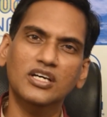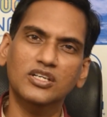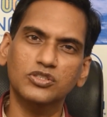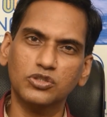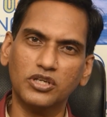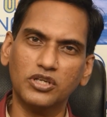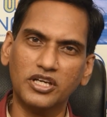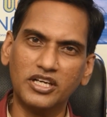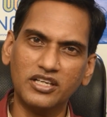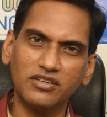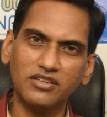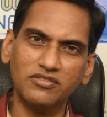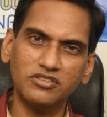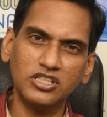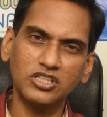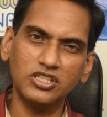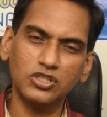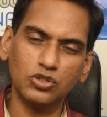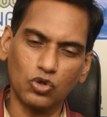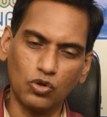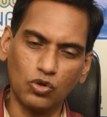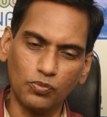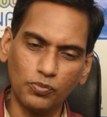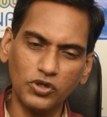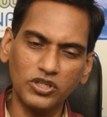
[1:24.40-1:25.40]
ஸோ ஏன்னா வந்து
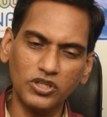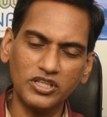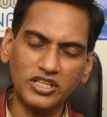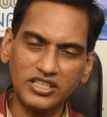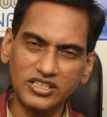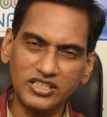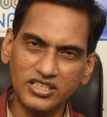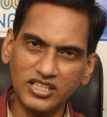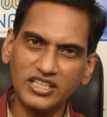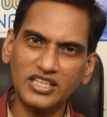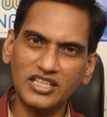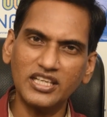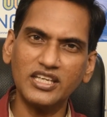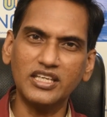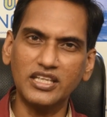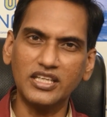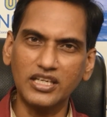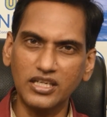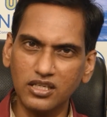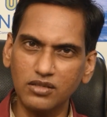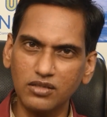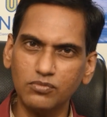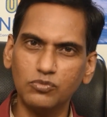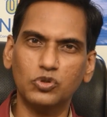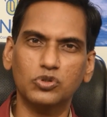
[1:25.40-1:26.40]
இந்த கொப்பளம் இருந்துக்கிட்டே
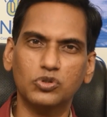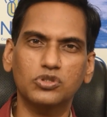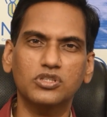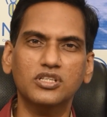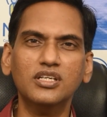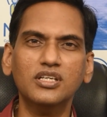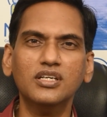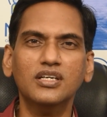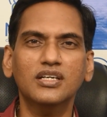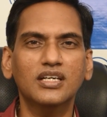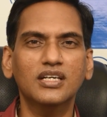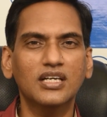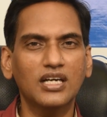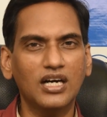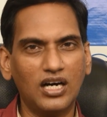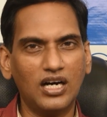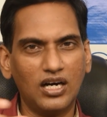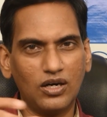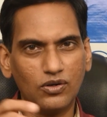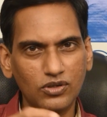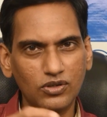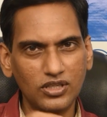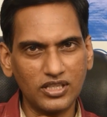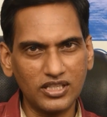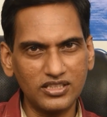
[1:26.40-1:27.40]
இருக்கும் போது
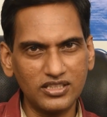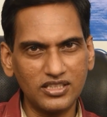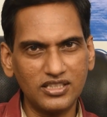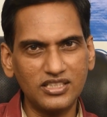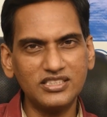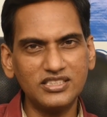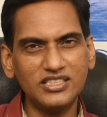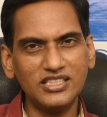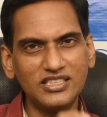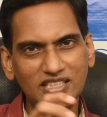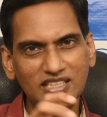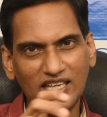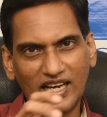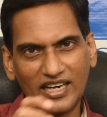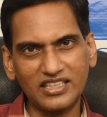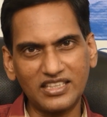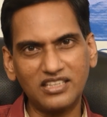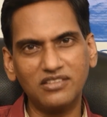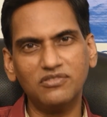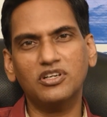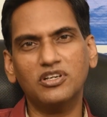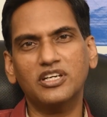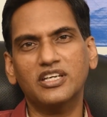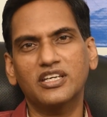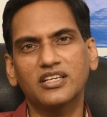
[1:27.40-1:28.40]
அவங்களுக்கு அந்த டிசீஸ்
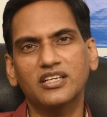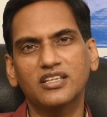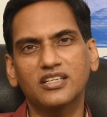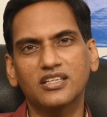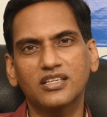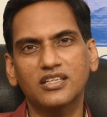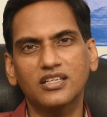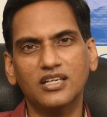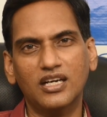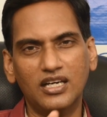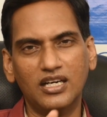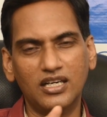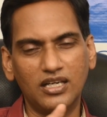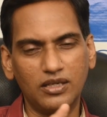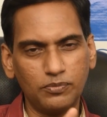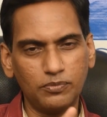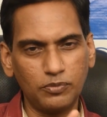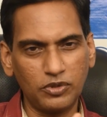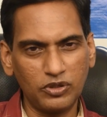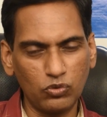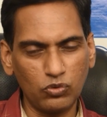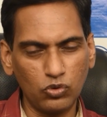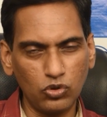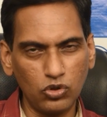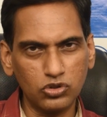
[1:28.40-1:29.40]
ஆக்டிவாக இருக்குது
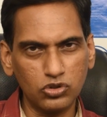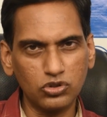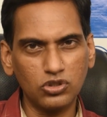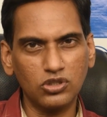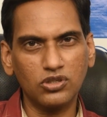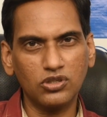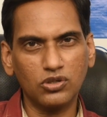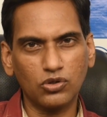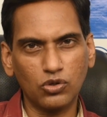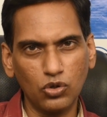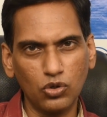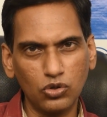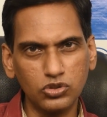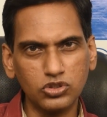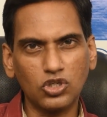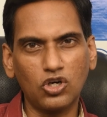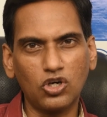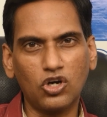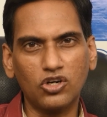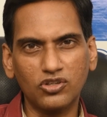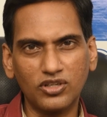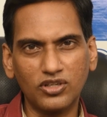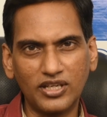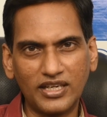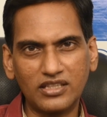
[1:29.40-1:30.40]
இப்போ இன்னொருத்தவங்க க்ளோஸ்
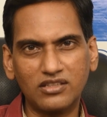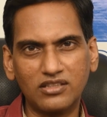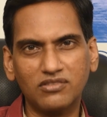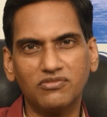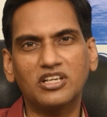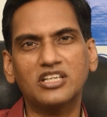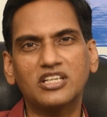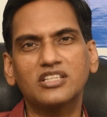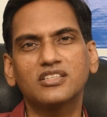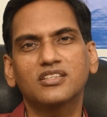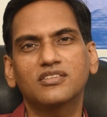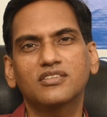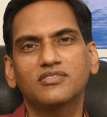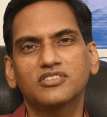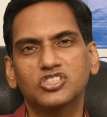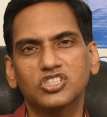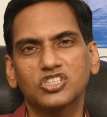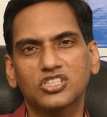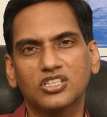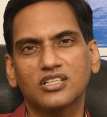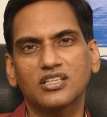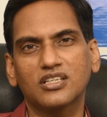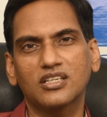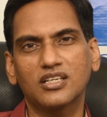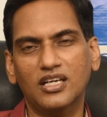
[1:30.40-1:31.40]
கான்டாக்ட் வருதுன்னு
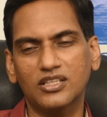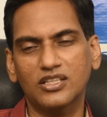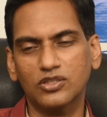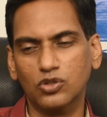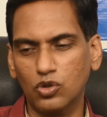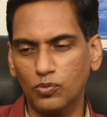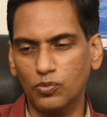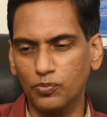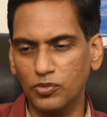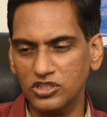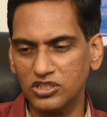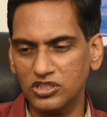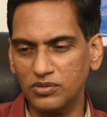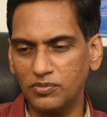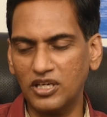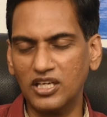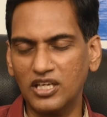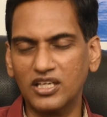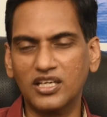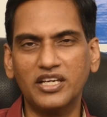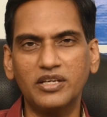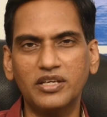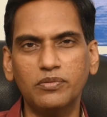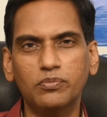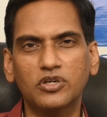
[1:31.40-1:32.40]
வச்சுக்கோங்க அந்த கொப்பளத்து மேலே
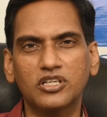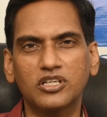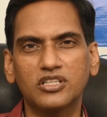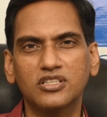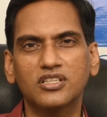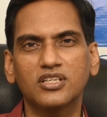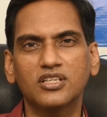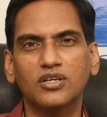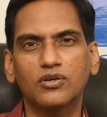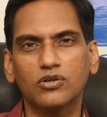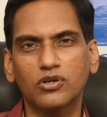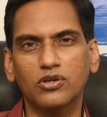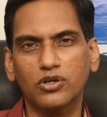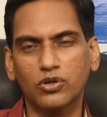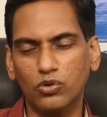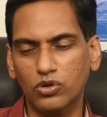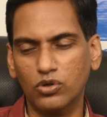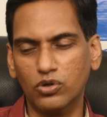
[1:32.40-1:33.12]
கைப்படுது அவங்களுடைய